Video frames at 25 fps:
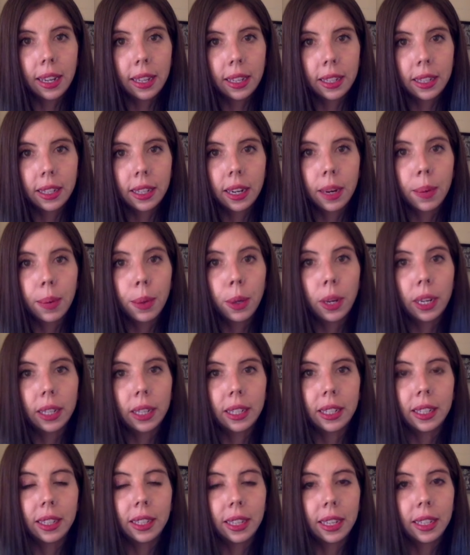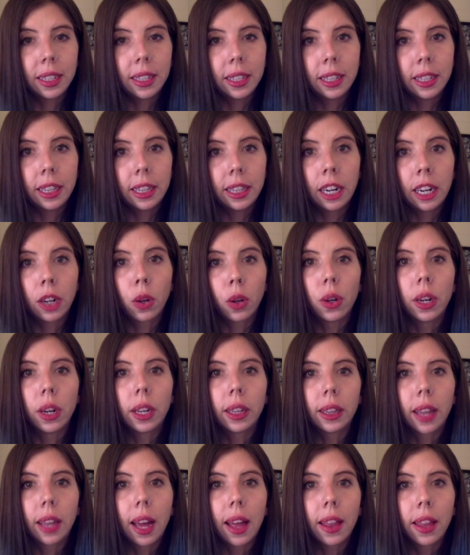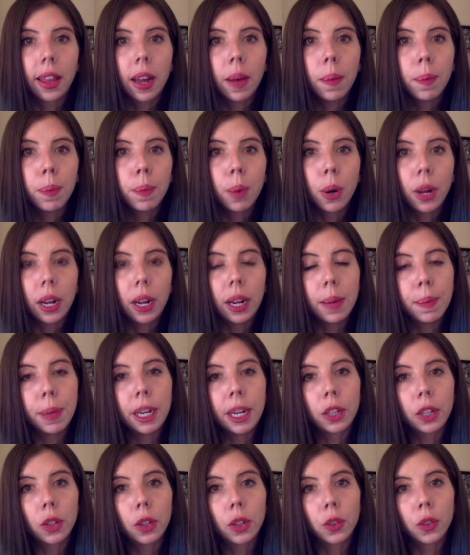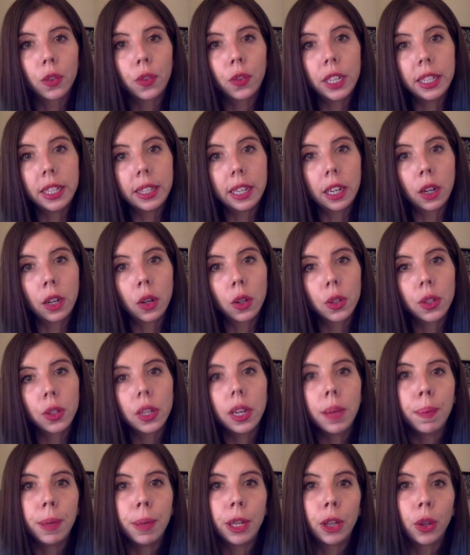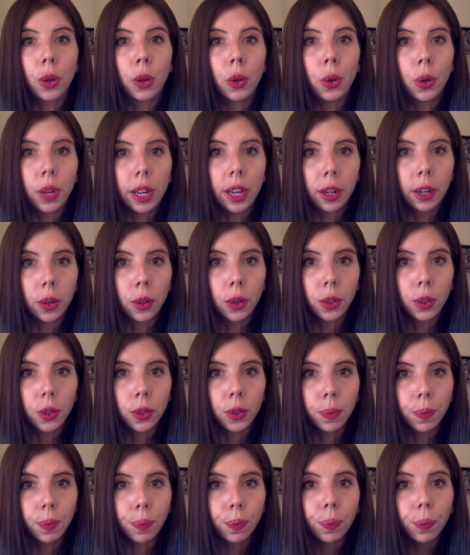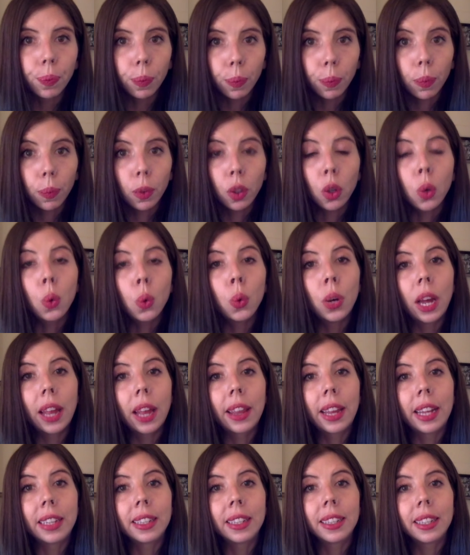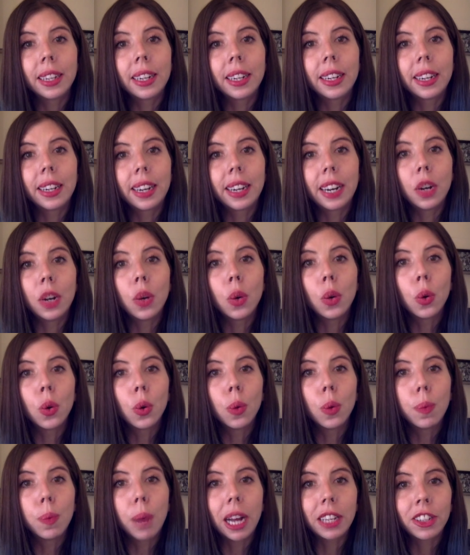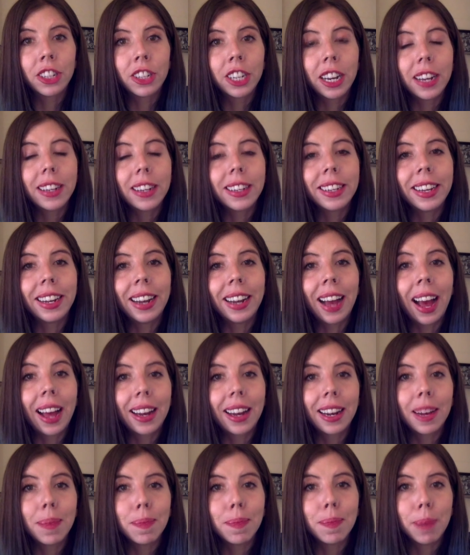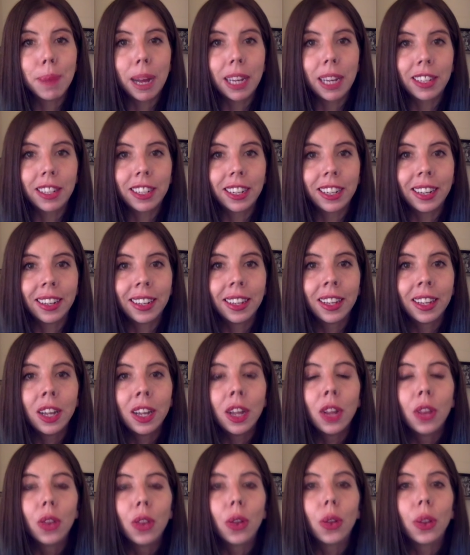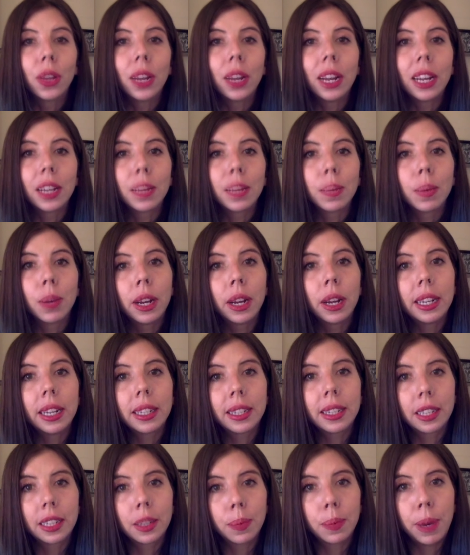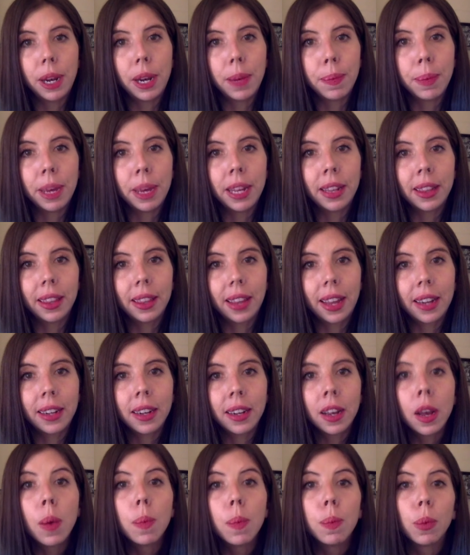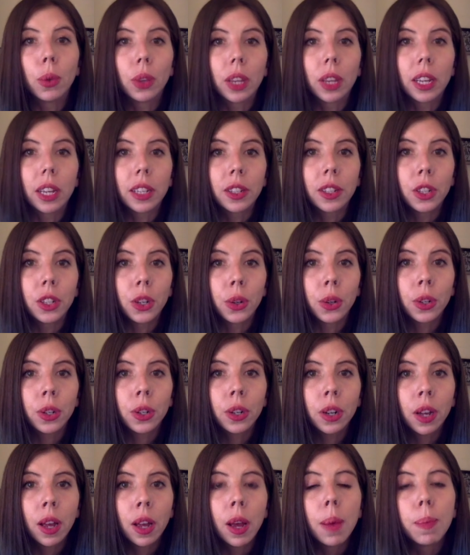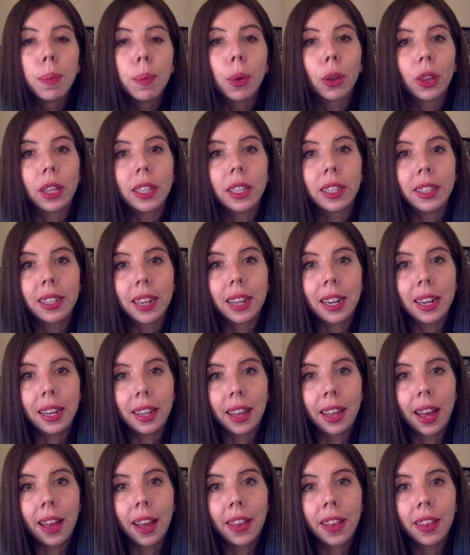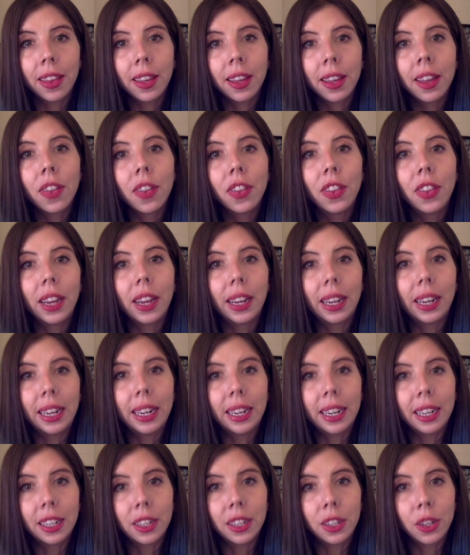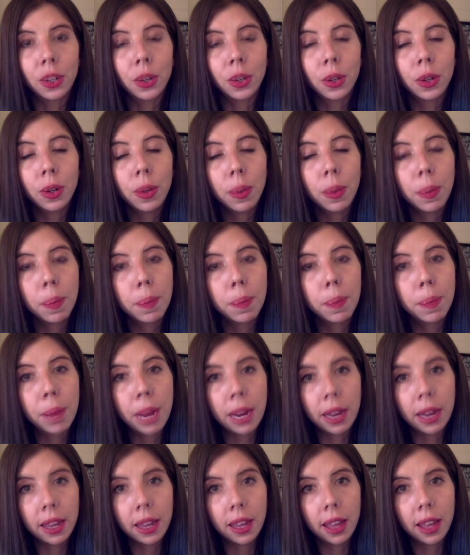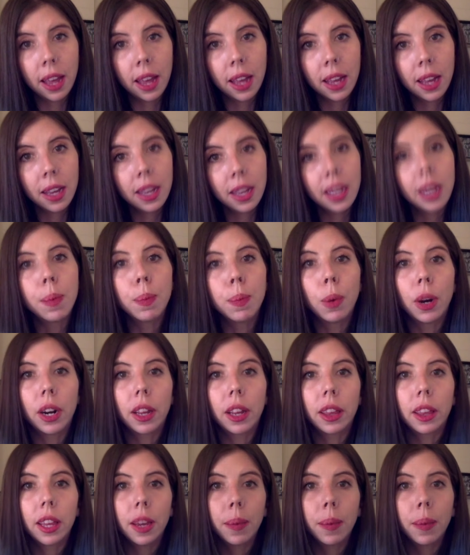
describe una existencia interconectada por elementos físicos y mitológicos, una danza entre el Ukupacha y el Hanampacha, donde las mujeres experimentan mutación, potencialidad, declinación, pérdida y muerte.